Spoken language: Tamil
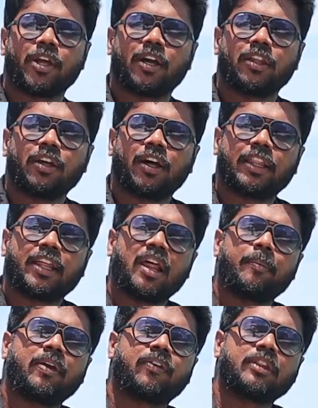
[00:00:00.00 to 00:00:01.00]
முடியாது அது
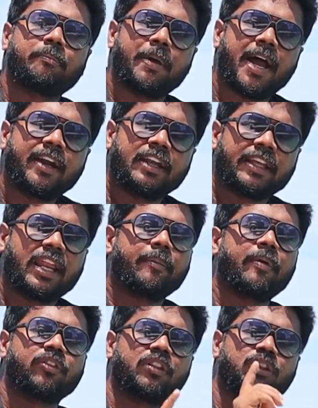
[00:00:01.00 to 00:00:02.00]
எல்லாமே இங்கே வந்து பேண்ட் இங்கே
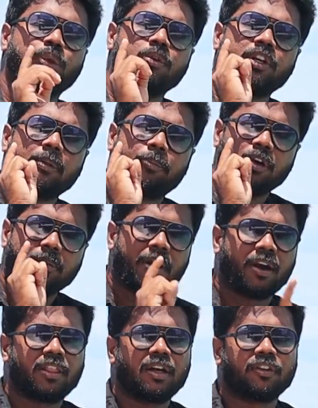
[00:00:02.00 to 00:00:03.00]
எல்லாமே வந்து தூண்டில் போட்டு
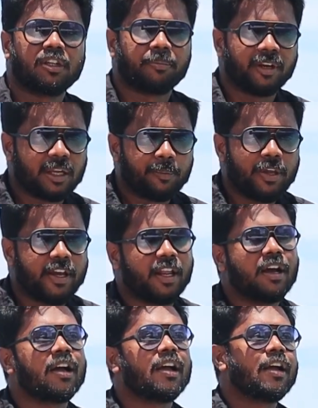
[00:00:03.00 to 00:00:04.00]
மட்டும்தான் வந்து பிடிக்க முடியும் ஏன்னா